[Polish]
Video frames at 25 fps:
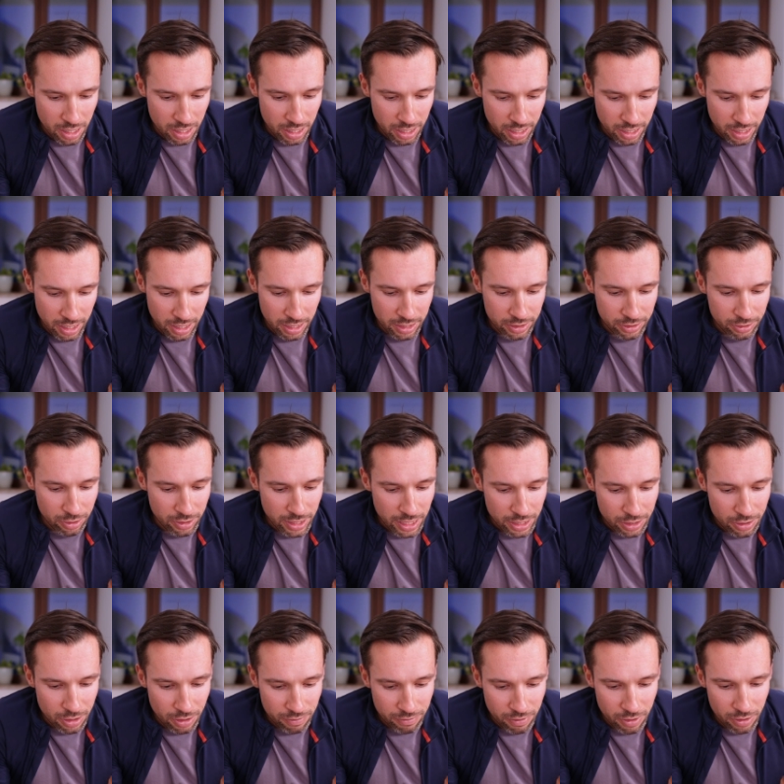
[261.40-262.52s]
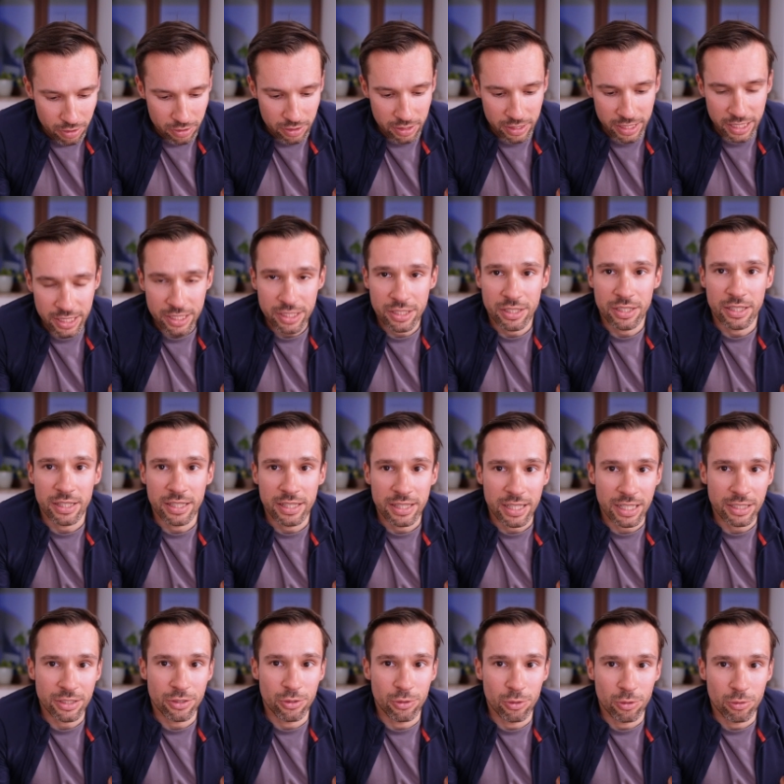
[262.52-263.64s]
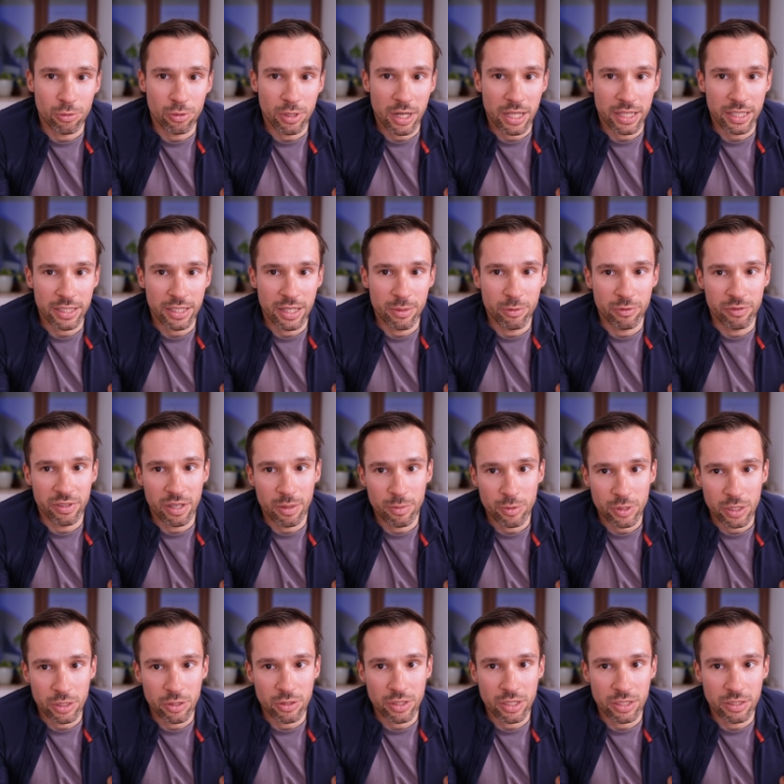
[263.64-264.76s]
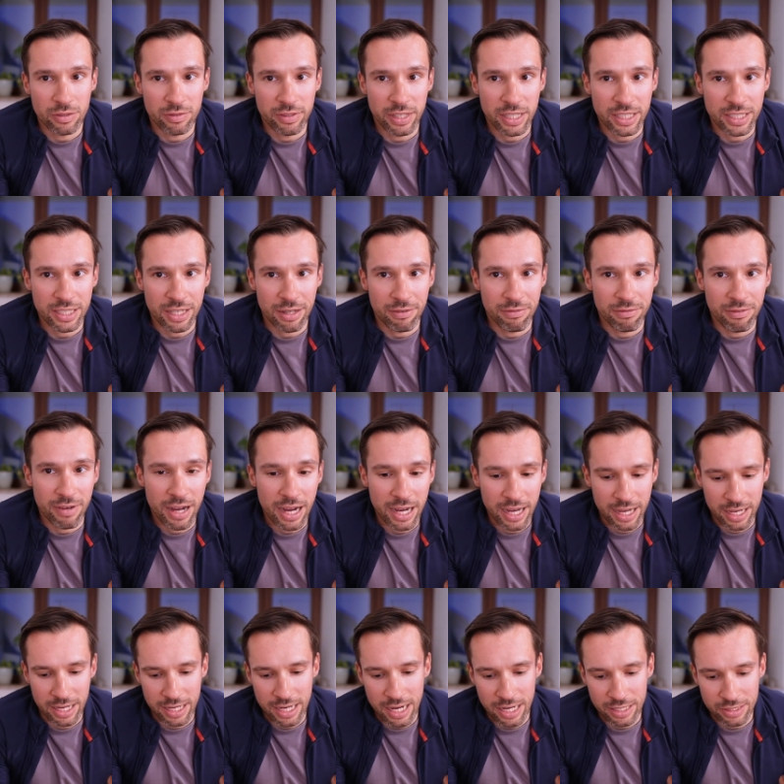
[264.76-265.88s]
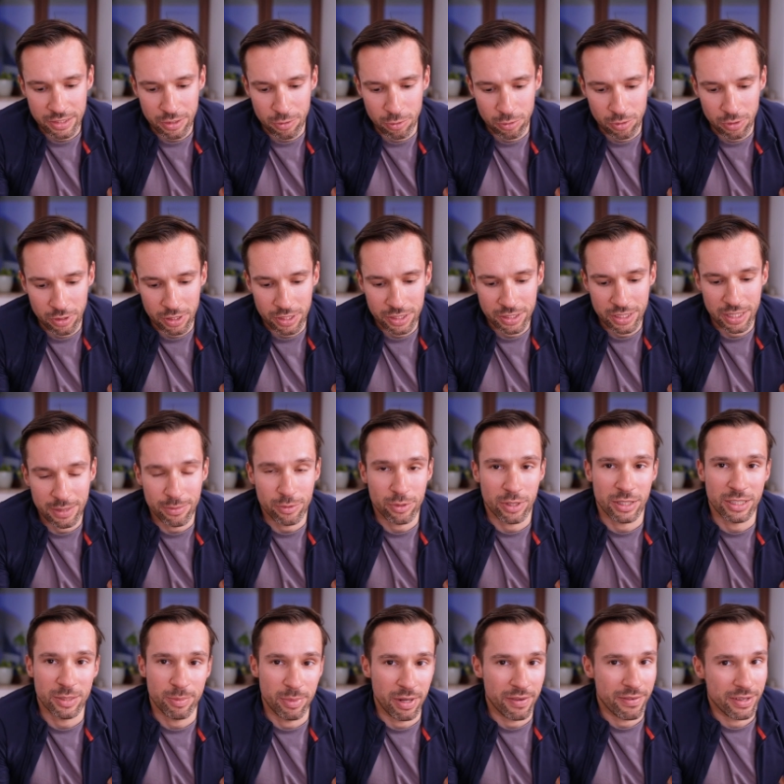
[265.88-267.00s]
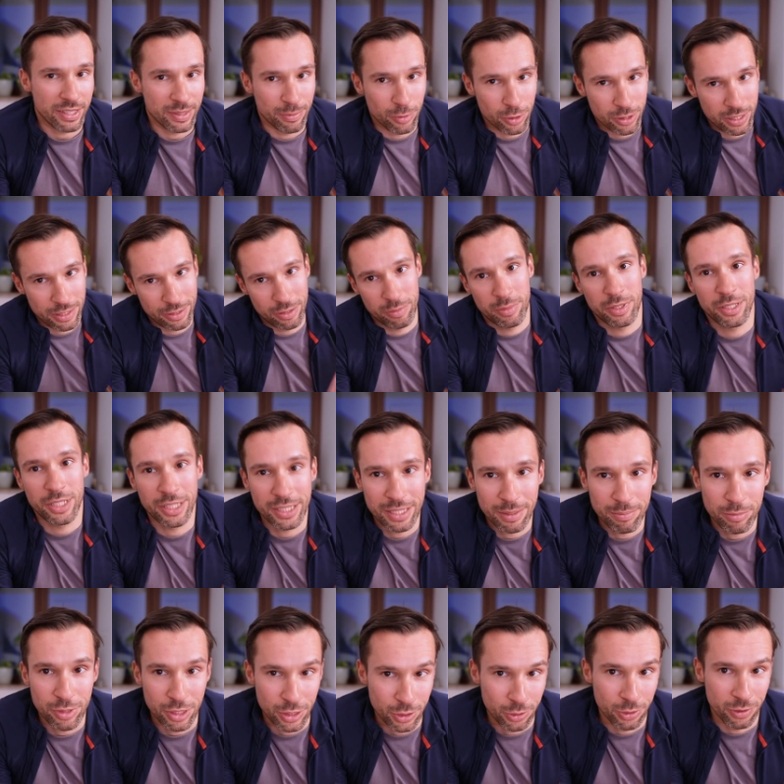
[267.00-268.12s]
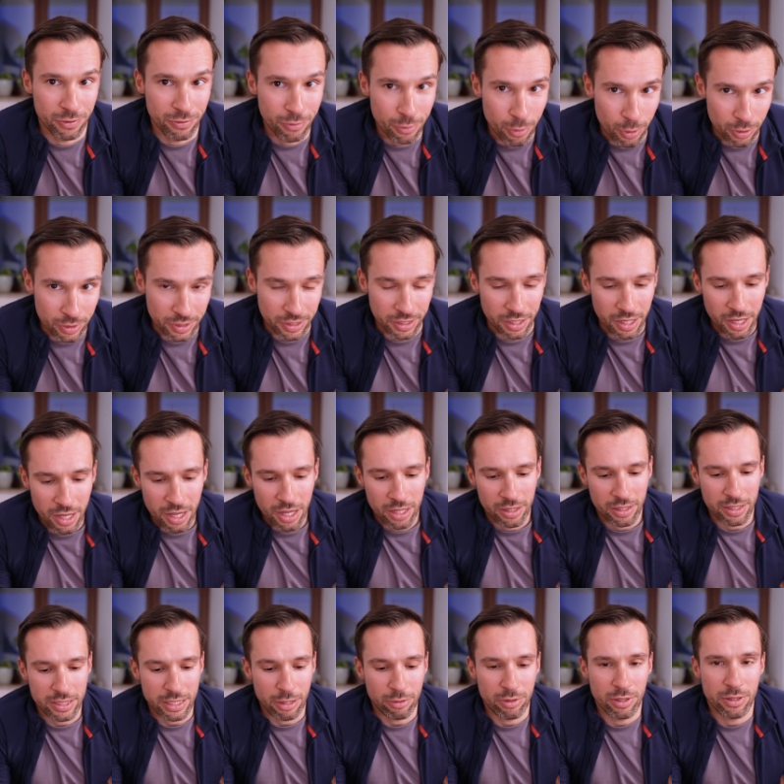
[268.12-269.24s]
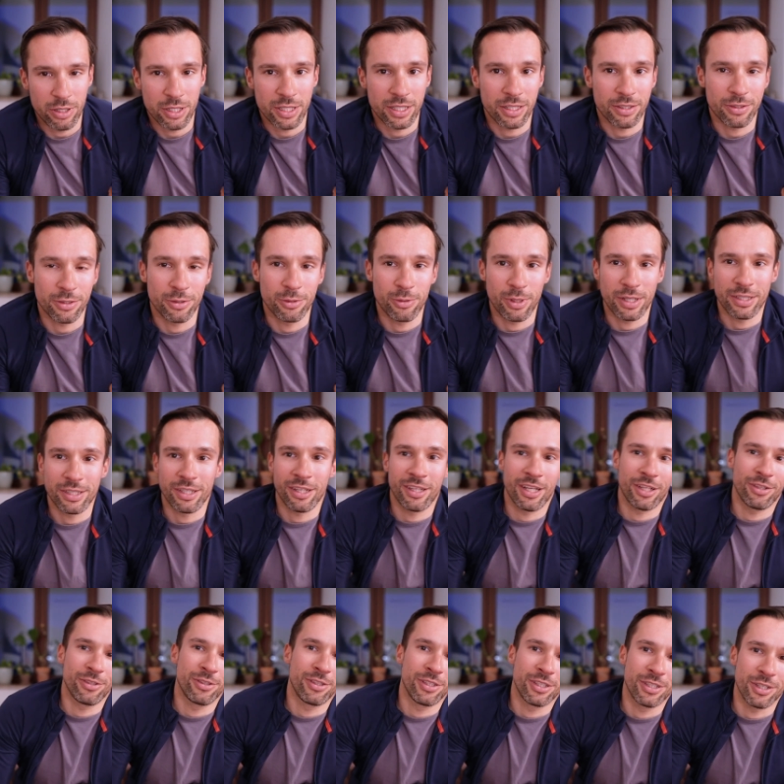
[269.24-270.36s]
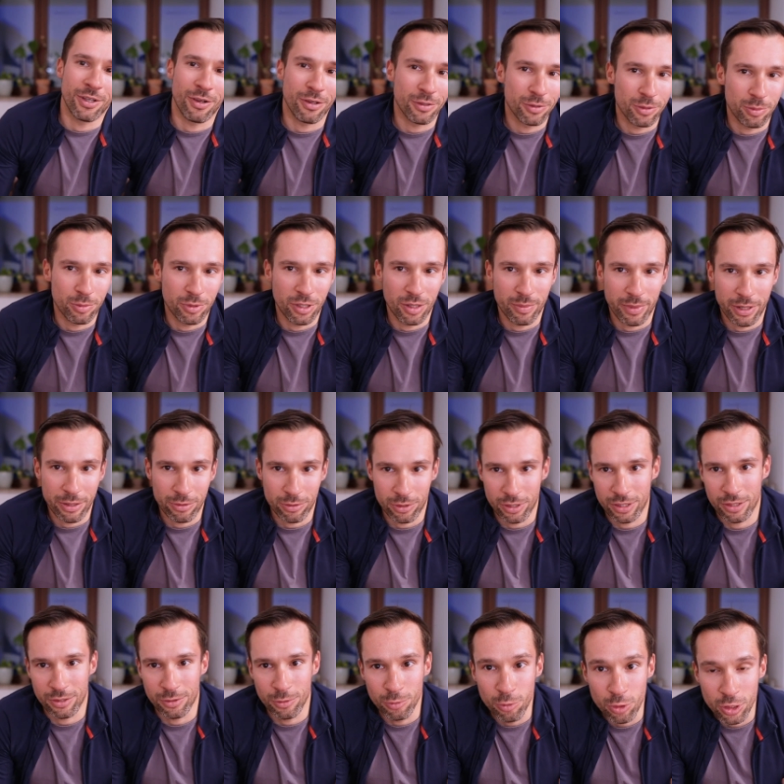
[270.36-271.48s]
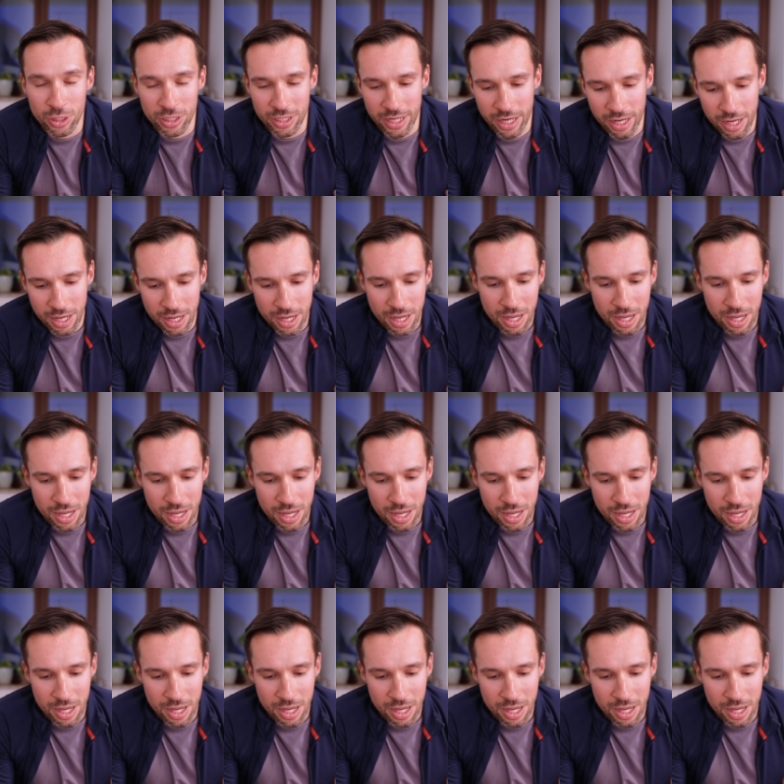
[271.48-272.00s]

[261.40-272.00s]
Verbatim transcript: E, dodatkowo też ta struktura, tak jak mówiłem, już tego, że zwiększa wagę kasku, to jeszcze na przykład sprawia, że można sobie gdzieś tam przyciąć włosy. To jest autentyczna sytuacja, która dotyczy osób, które mają trochę dłuższe